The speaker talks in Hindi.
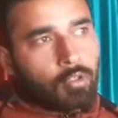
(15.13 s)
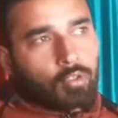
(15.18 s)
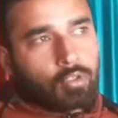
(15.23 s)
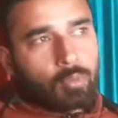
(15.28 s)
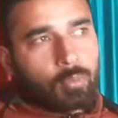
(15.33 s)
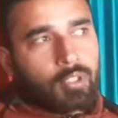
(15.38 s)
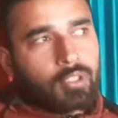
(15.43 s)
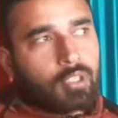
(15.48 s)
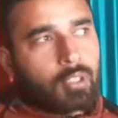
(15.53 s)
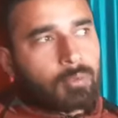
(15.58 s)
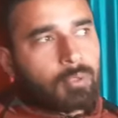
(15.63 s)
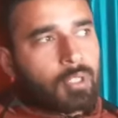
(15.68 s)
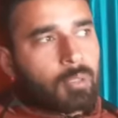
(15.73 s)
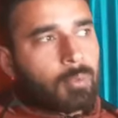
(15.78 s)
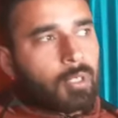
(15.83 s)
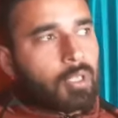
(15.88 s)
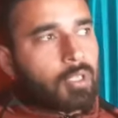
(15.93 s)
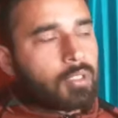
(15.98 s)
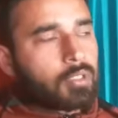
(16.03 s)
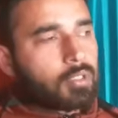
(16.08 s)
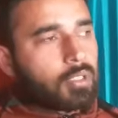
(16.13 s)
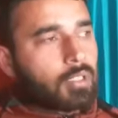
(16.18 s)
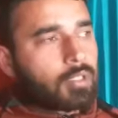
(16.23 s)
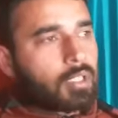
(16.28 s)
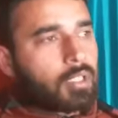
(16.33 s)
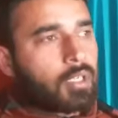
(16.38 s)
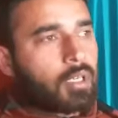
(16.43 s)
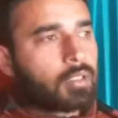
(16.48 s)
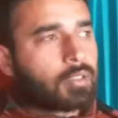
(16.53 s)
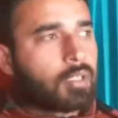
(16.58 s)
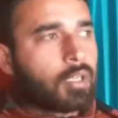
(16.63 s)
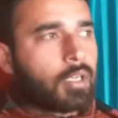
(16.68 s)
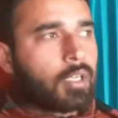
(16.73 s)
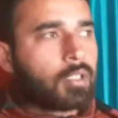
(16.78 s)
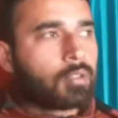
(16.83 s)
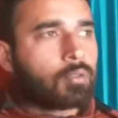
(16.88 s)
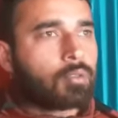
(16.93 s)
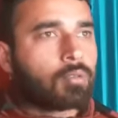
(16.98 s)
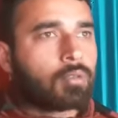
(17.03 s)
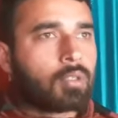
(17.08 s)
सुबह जब से मैं जैसे घर से
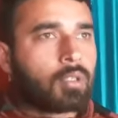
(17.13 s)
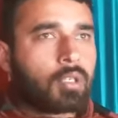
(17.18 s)
आया तो